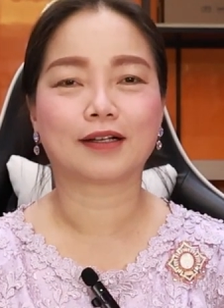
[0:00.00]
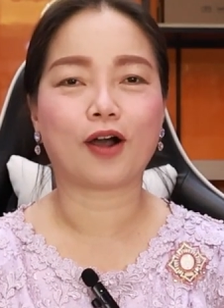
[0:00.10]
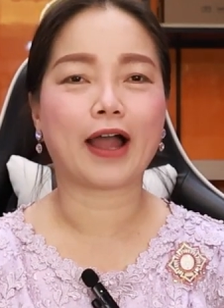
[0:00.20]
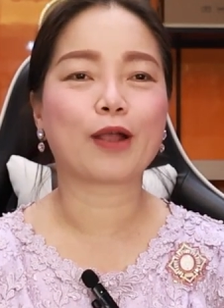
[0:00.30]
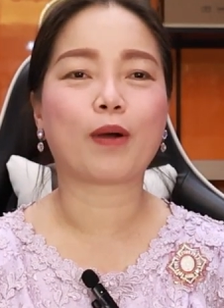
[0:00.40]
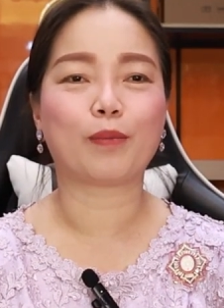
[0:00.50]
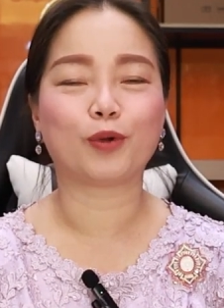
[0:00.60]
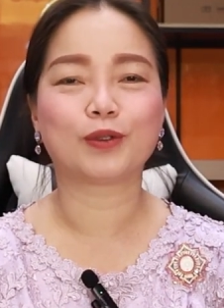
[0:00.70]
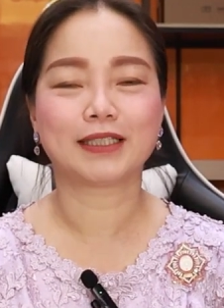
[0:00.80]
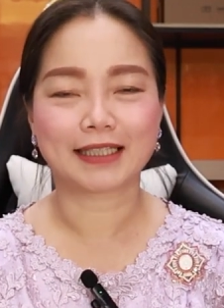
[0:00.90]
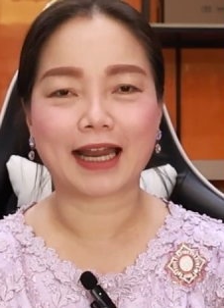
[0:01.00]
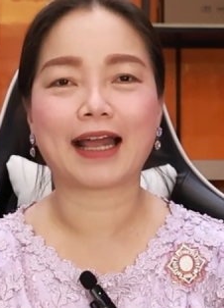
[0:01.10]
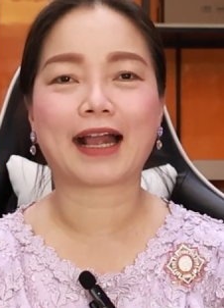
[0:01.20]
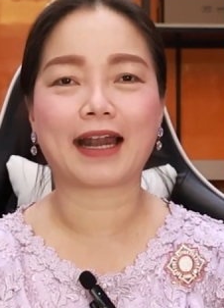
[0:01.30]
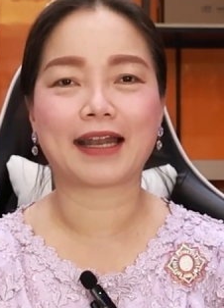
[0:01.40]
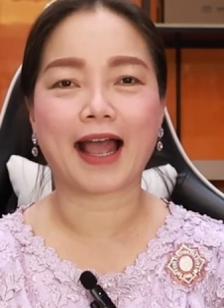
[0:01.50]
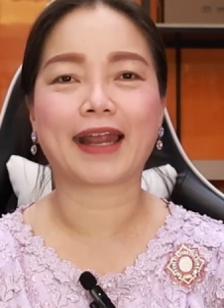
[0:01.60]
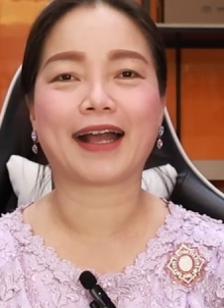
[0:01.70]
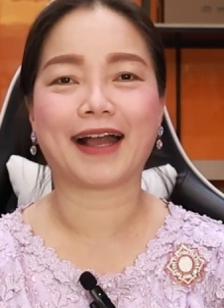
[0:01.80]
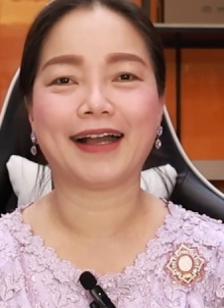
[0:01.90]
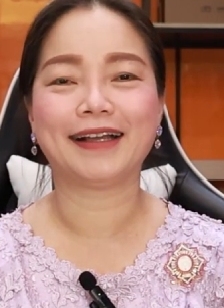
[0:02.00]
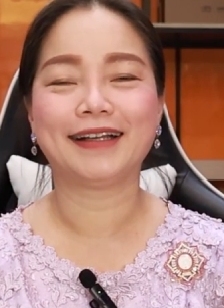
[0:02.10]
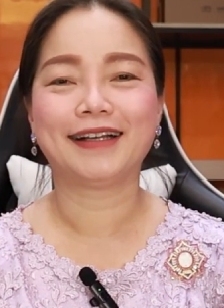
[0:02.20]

ก็ให้ความรู้ซึ่งกันและกันได้นะคะ